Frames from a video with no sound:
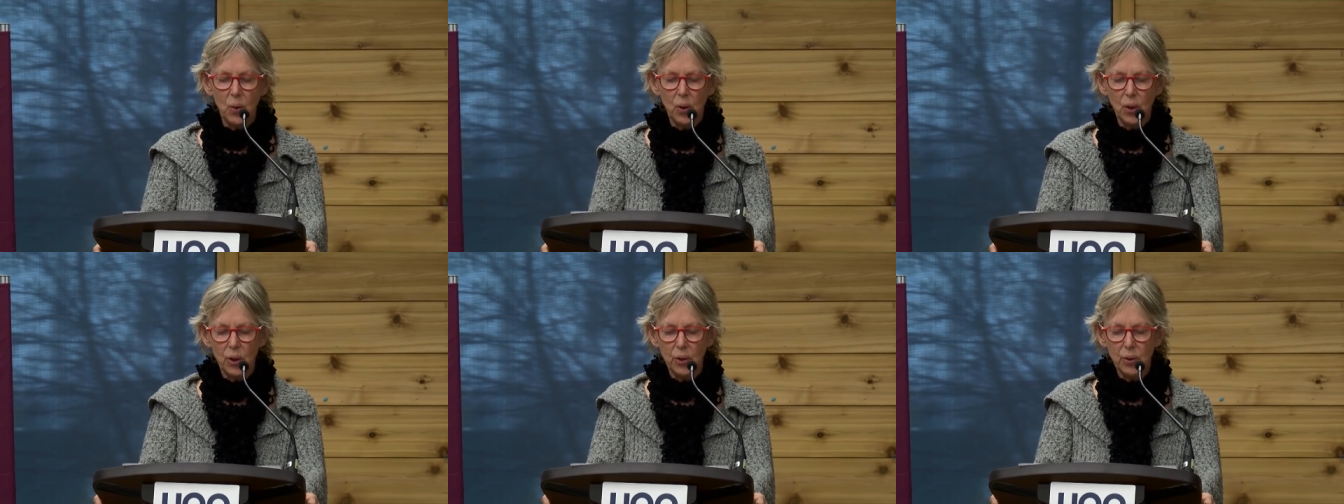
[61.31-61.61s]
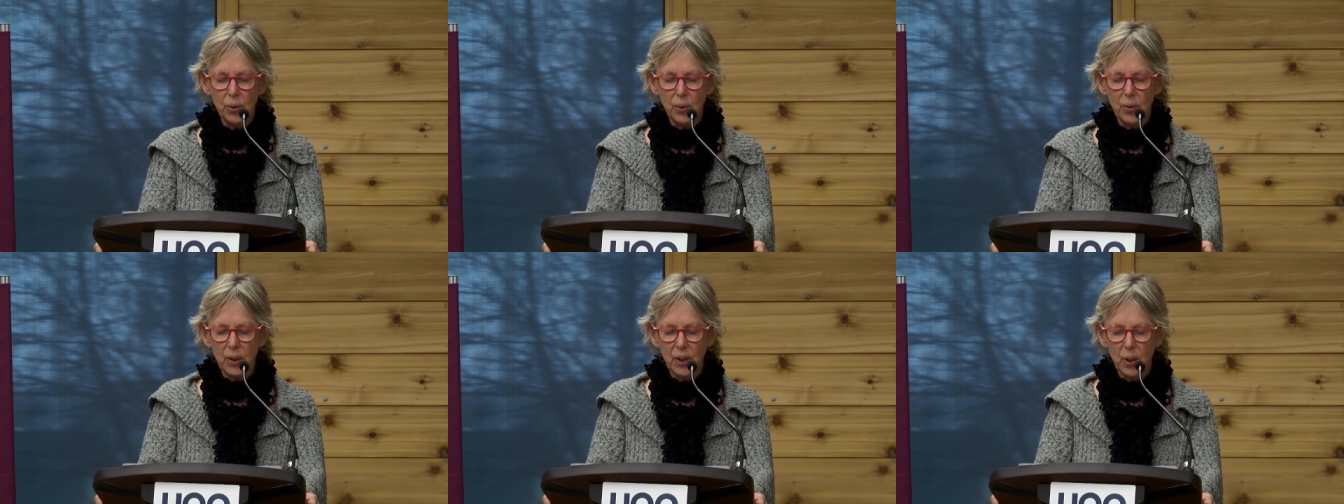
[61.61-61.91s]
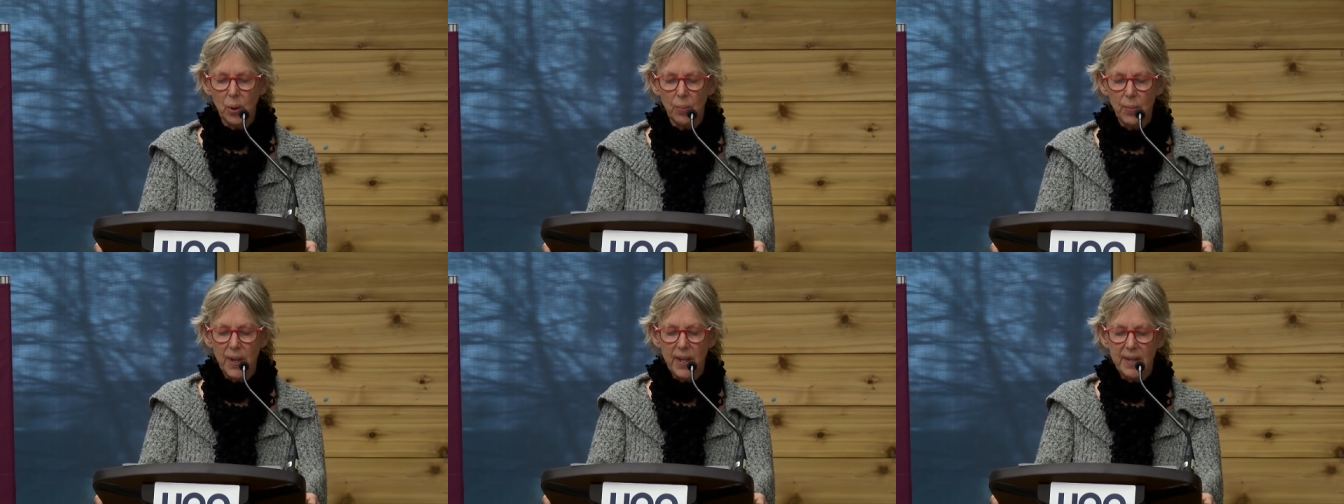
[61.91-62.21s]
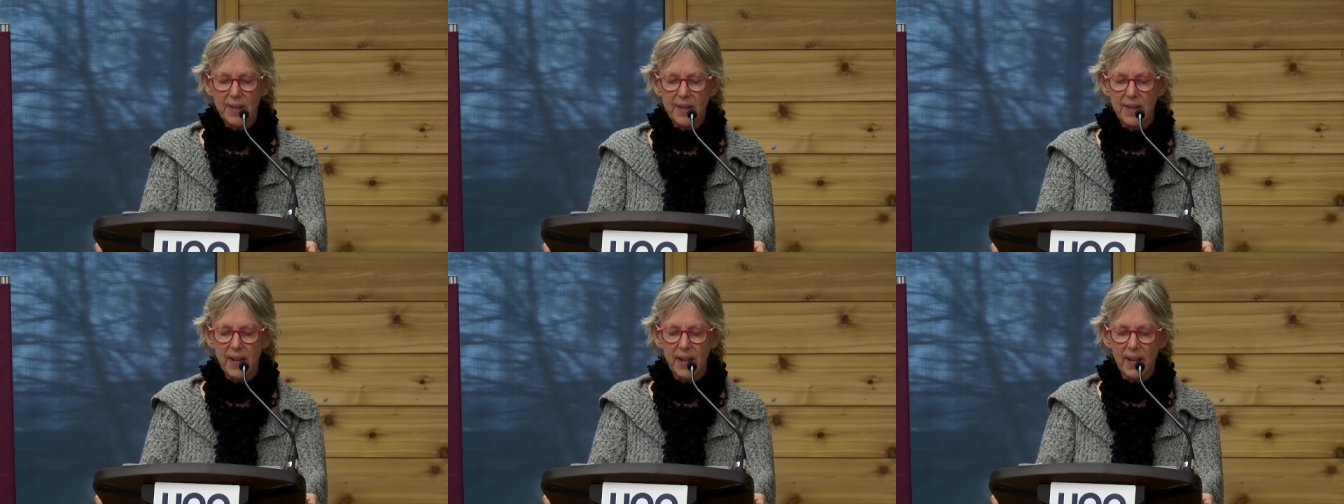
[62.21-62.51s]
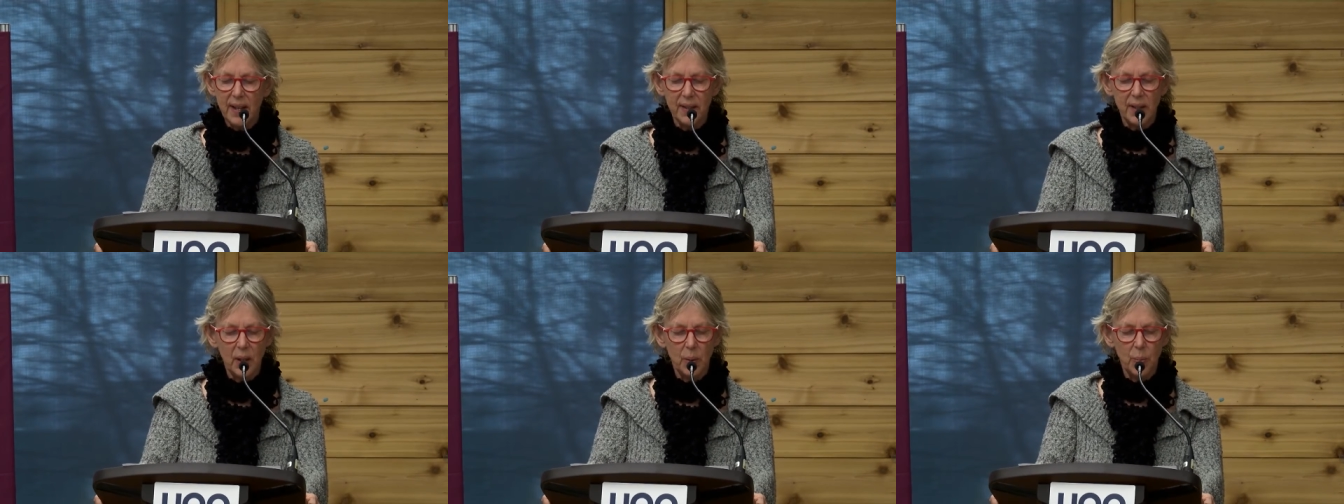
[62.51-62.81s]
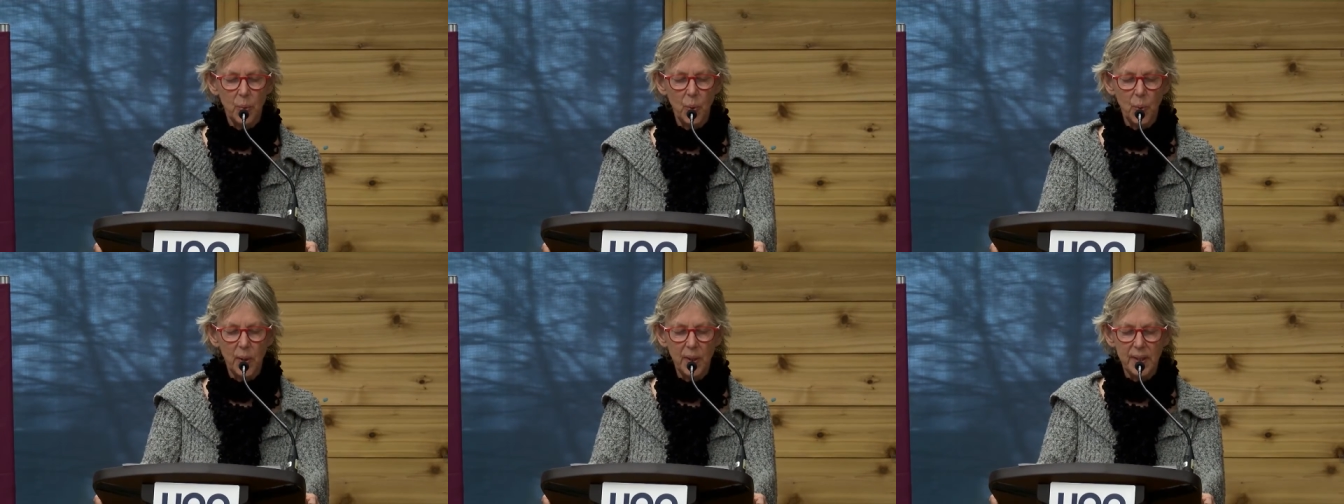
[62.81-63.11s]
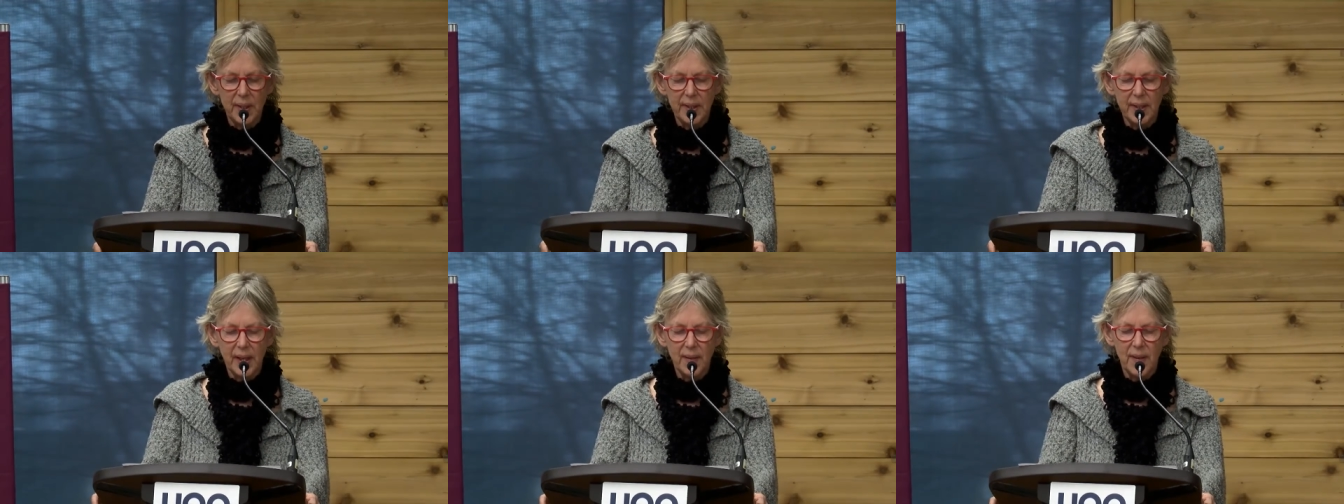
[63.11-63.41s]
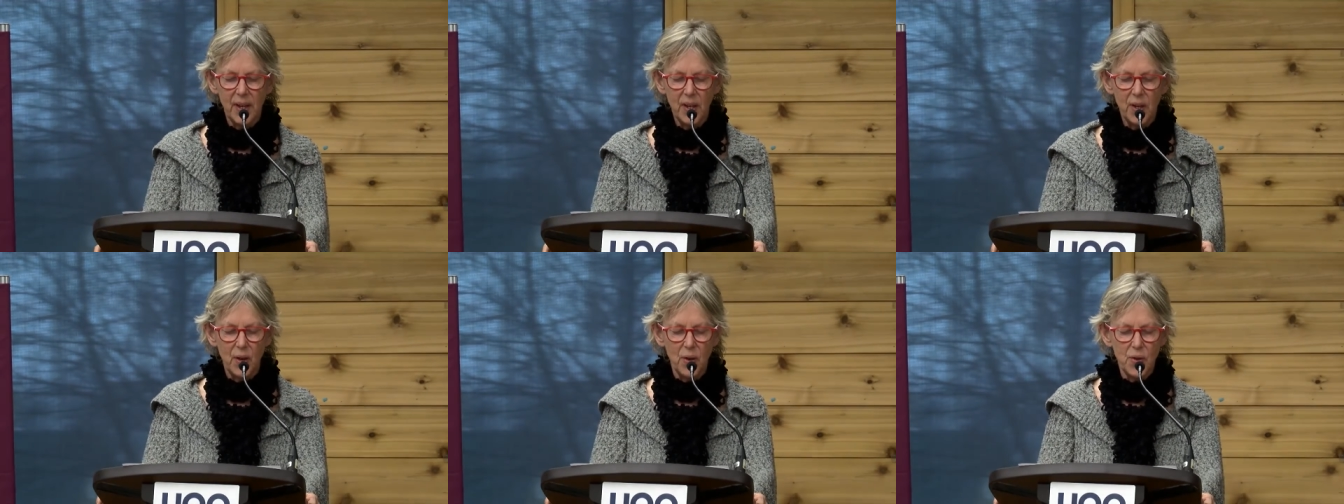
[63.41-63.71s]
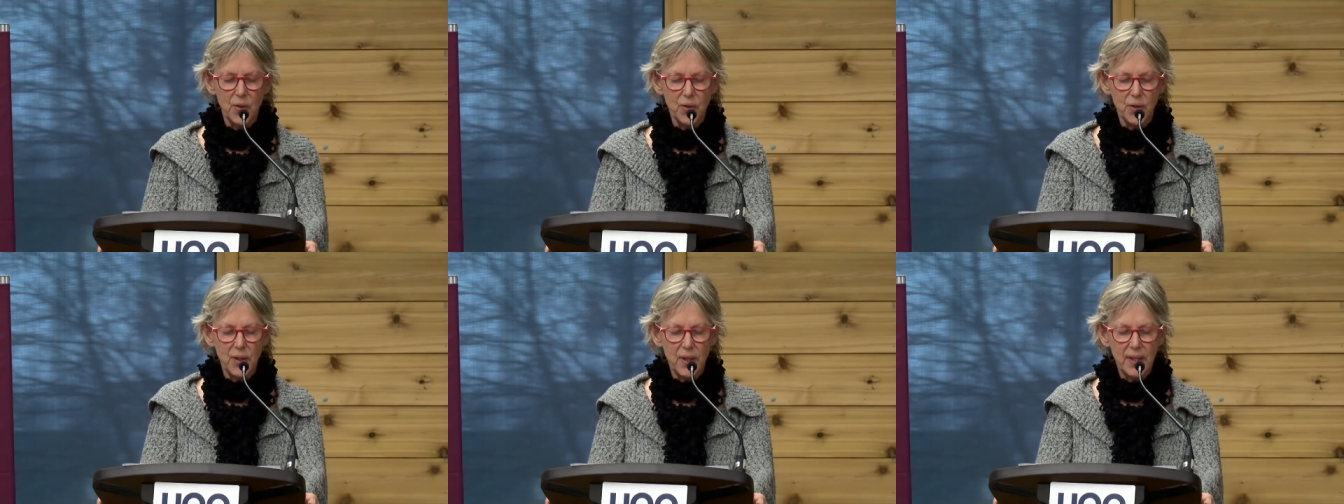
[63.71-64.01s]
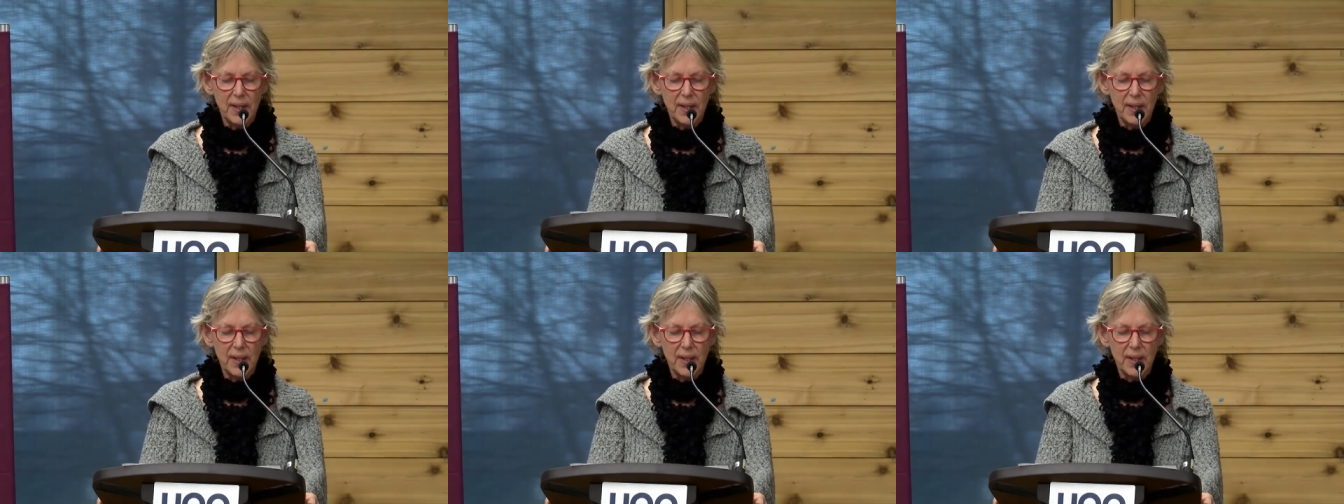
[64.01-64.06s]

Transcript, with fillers: au retour et au maintien en emploi des travailleuses